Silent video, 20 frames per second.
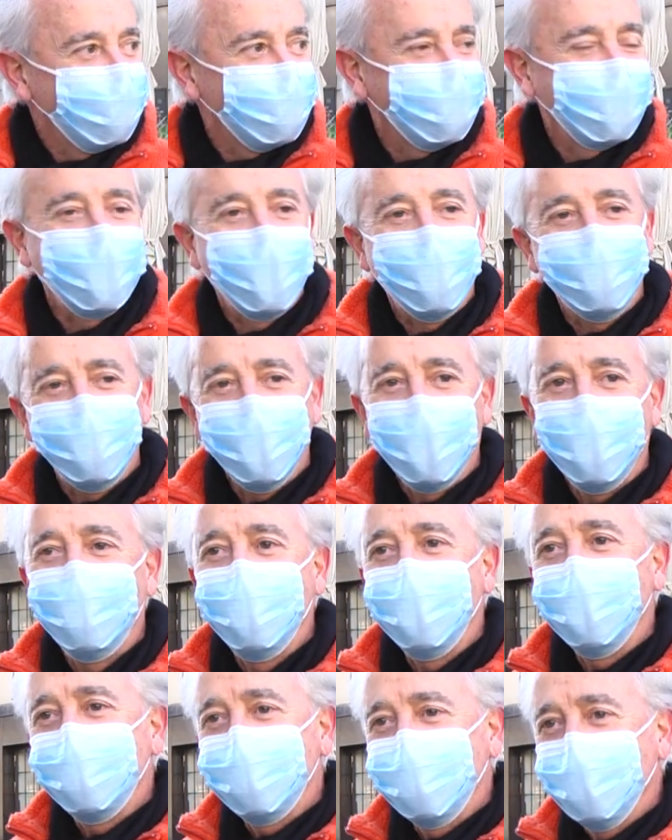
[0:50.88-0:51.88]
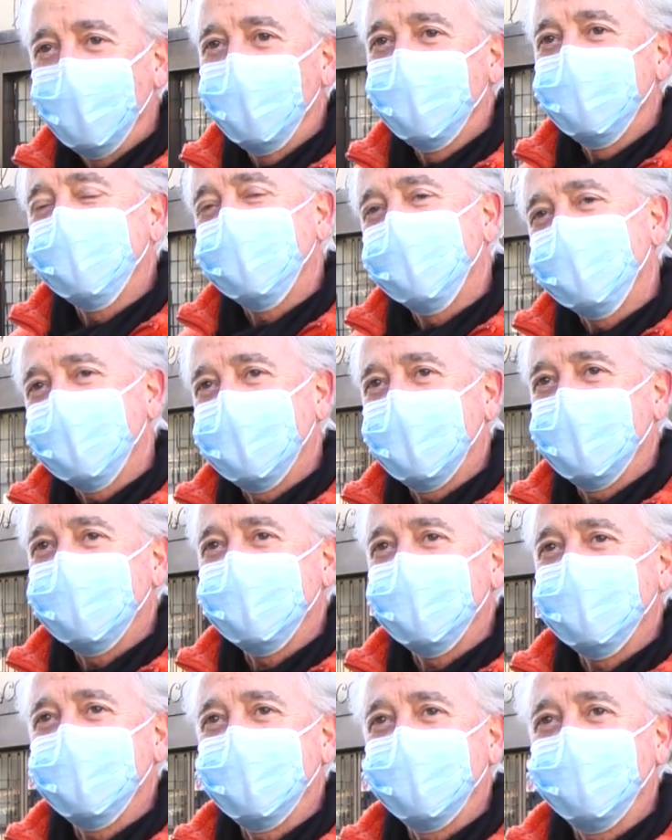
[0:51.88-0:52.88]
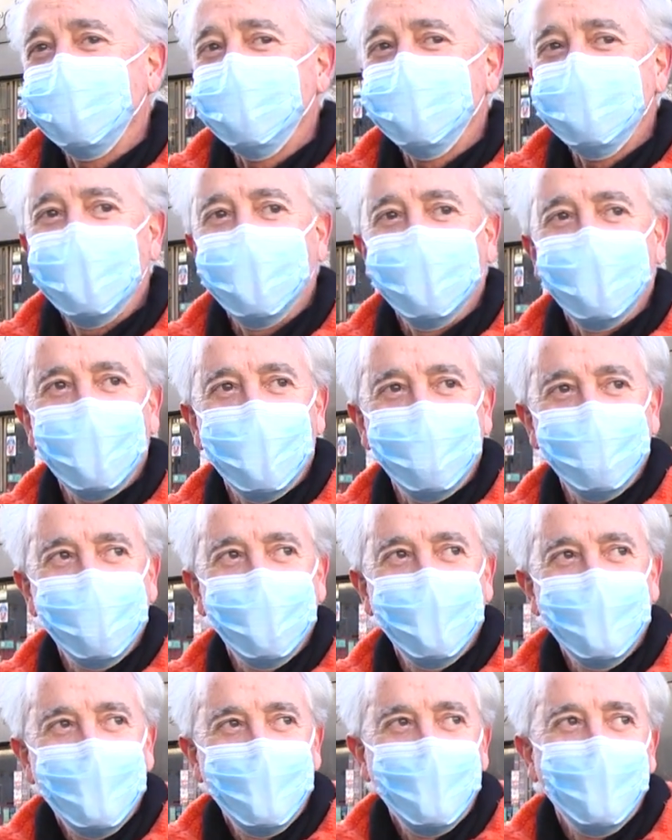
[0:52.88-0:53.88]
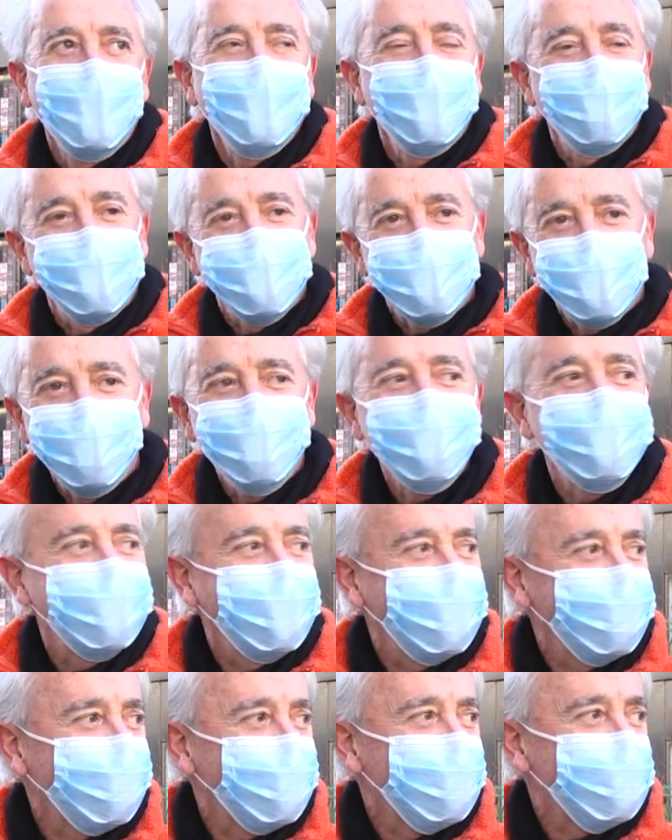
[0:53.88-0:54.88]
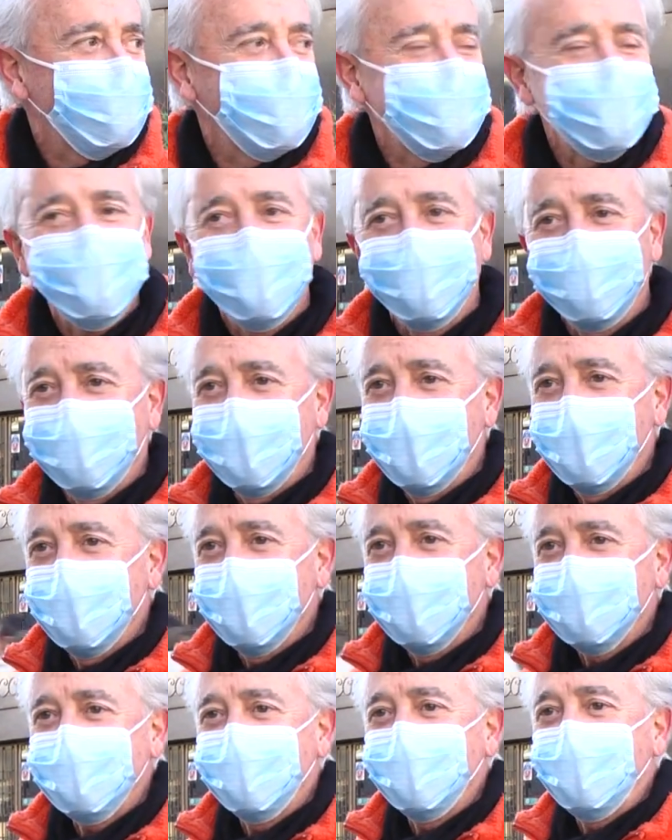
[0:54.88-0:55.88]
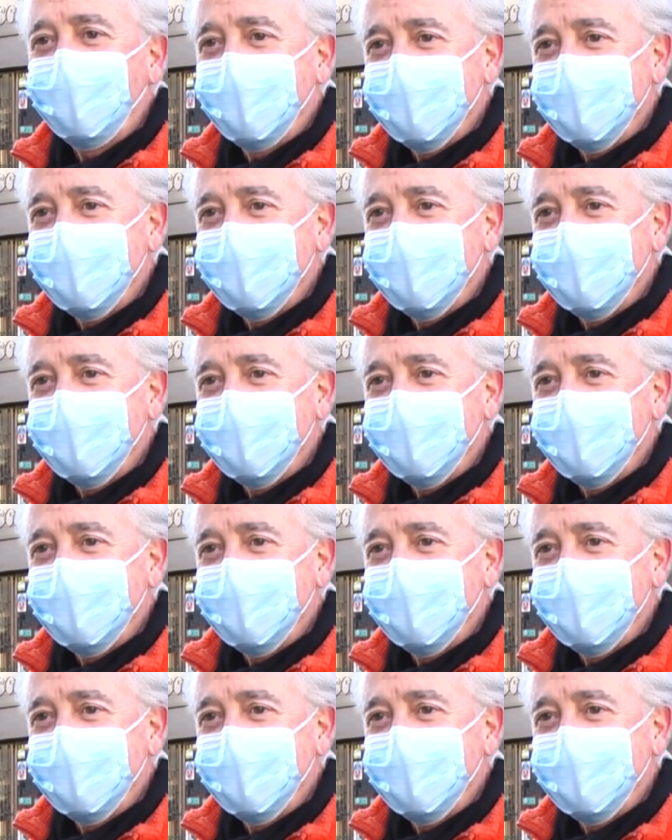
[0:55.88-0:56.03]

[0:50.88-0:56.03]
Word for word: Il en faut un peu. Il faut, c'est ce, qui est, ce qui est aussi agréable. Mais j'avoue que là, franchement, ça fait, euh, ça fait